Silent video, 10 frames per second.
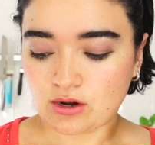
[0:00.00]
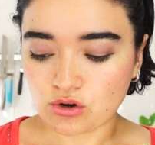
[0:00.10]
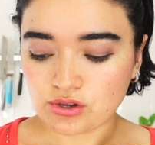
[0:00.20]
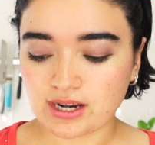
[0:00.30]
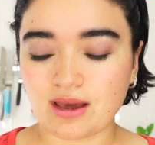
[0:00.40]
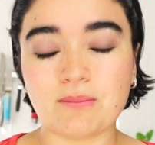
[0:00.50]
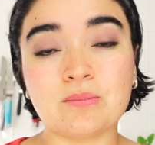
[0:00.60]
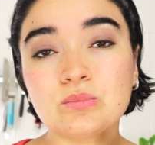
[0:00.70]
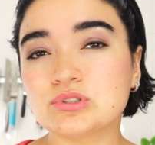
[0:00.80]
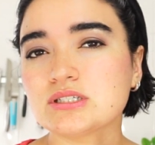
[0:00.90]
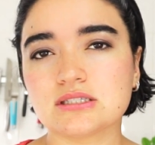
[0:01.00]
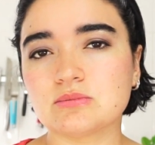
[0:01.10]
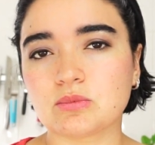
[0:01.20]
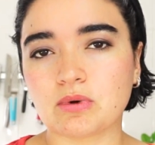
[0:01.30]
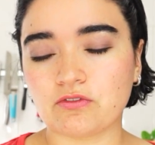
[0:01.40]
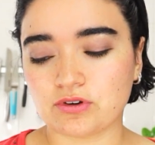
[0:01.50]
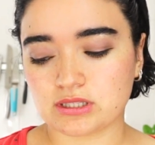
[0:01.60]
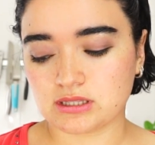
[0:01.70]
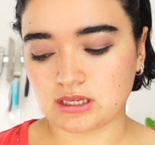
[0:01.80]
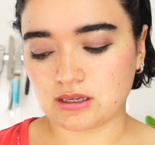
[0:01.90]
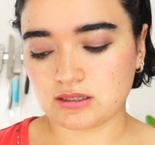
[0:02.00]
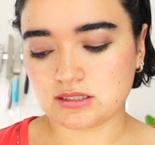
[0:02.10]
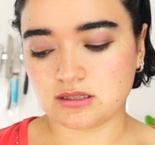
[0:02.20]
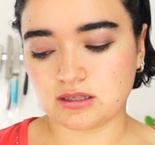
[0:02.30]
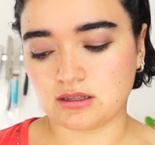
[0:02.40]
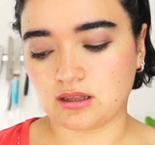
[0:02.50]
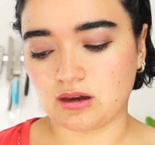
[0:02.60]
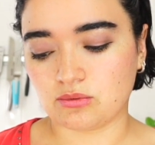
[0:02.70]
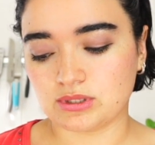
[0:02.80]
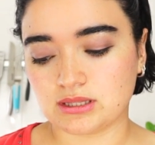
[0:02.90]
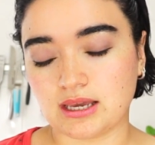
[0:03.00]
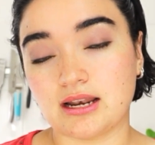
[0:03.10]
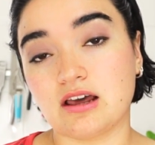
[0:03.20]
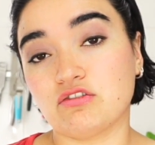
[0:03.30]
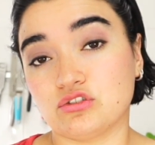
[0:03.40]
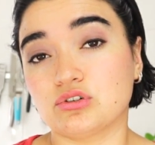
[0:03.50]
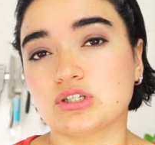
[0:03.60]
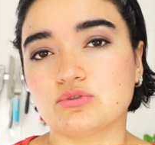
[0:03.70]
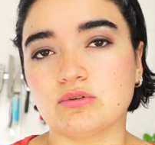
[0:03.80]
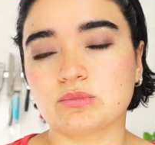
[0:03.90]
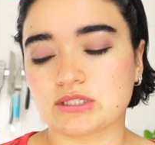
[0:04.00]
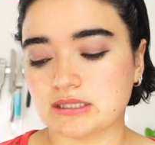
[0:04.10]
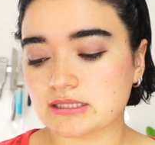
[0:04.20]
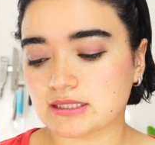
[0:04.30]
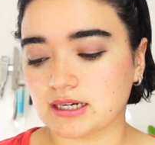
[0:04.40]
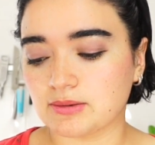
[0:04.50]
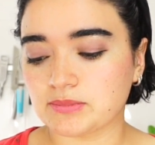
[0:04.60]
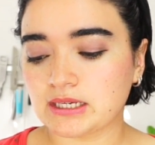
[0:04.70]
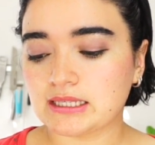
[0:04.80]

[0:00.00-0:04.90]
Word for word: color era muchísimo más fuerte. Si te das cuenta en la foto que subimos en Instagram,